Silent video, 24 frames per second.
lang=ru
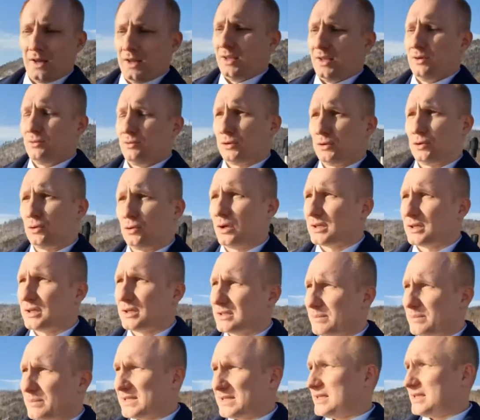и вот только
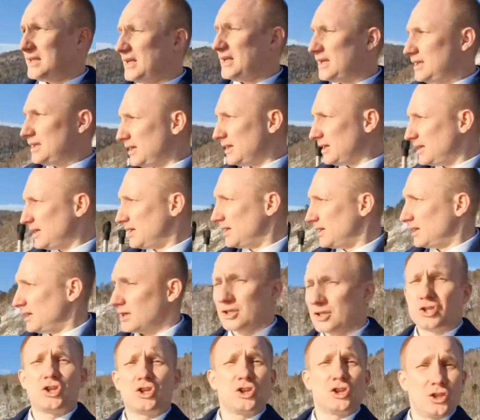за последних
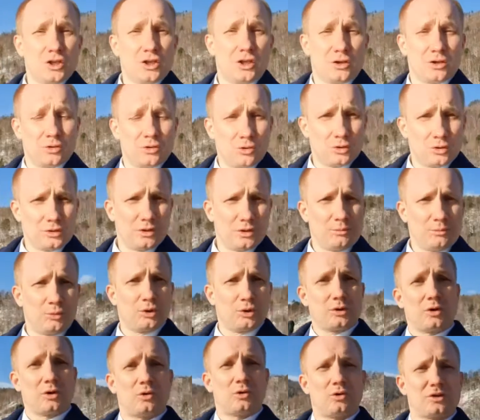4 э, года мой
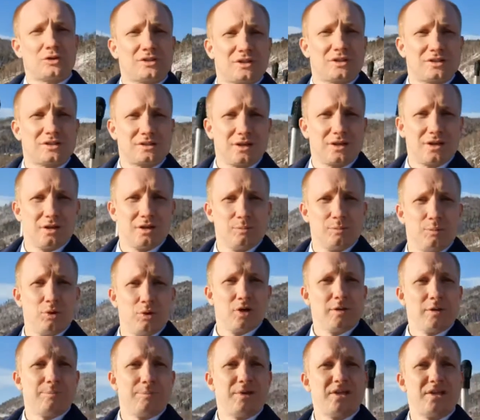доход составил
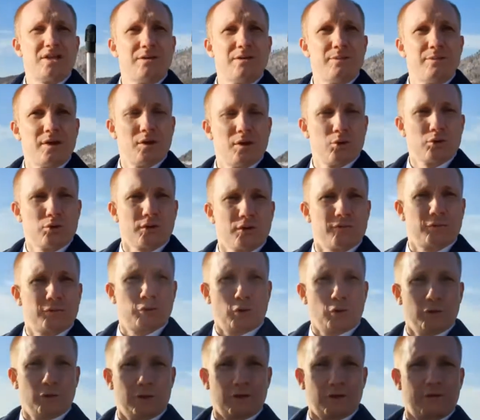более 5 миллионов
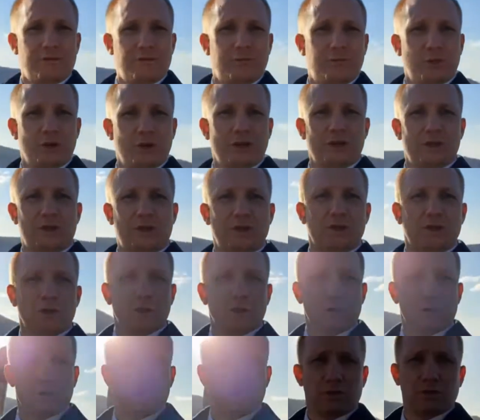долларов, более
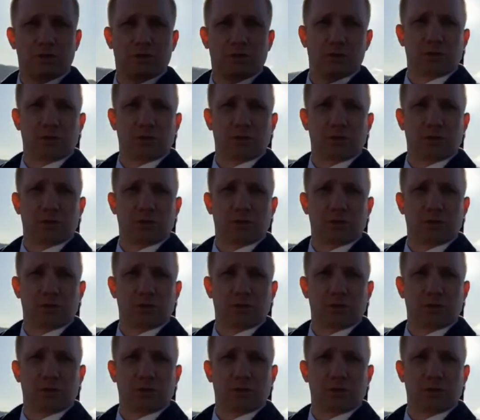400